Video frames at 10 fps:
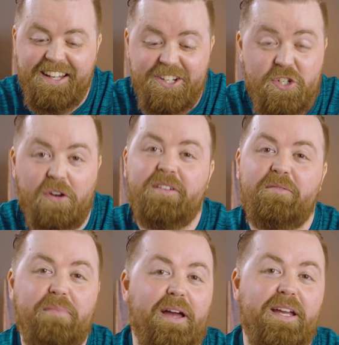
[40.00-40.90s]
äh,
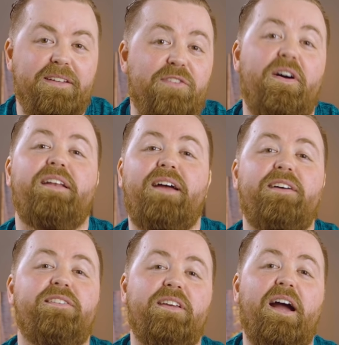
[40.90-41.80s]
Joggen bei
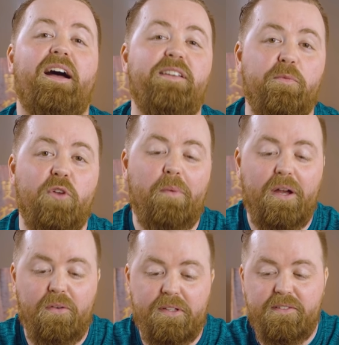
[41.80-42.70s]
32 Grad im Sommer
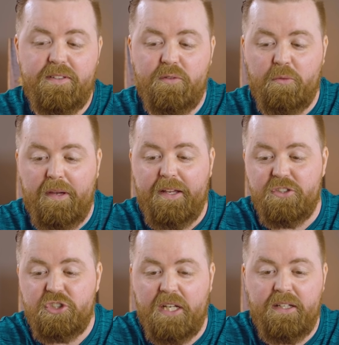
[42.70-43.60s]
gehört jetzt nicht zu meinen
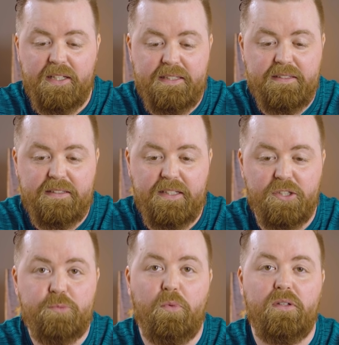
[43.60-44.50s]

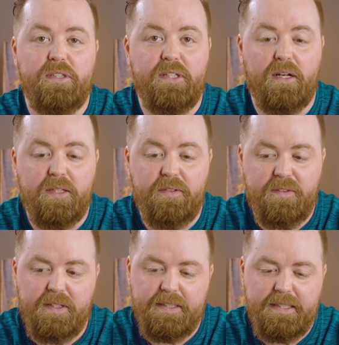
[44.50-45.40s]
Standardsportlichen äh,
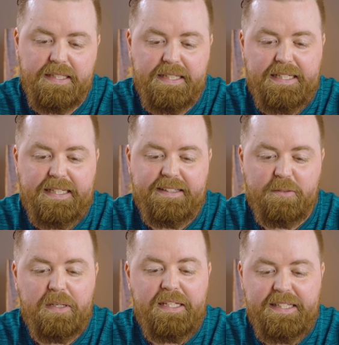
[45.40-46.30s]
Aktivitäten. Das
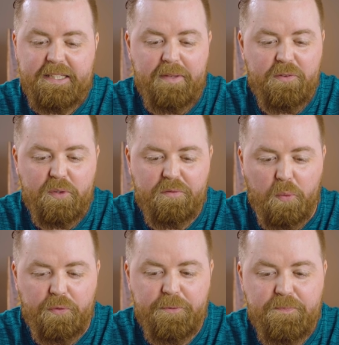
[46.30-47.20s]
bin ich nicht mehr so
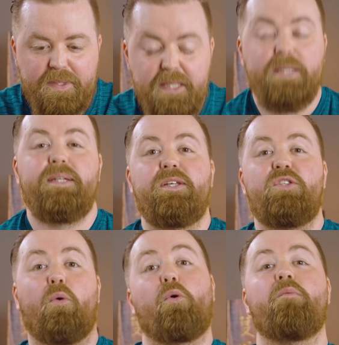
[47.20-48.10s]
gewohnt.
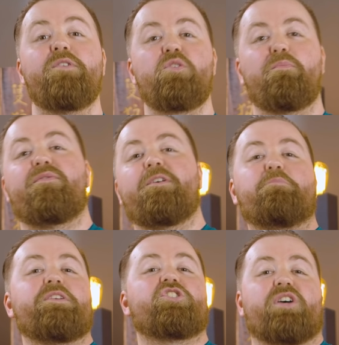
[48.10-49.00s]
So, kommen wir zum
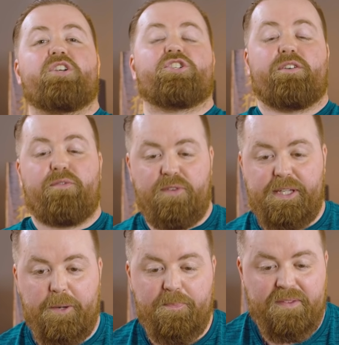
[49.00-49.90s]
Fitbit Charge 4.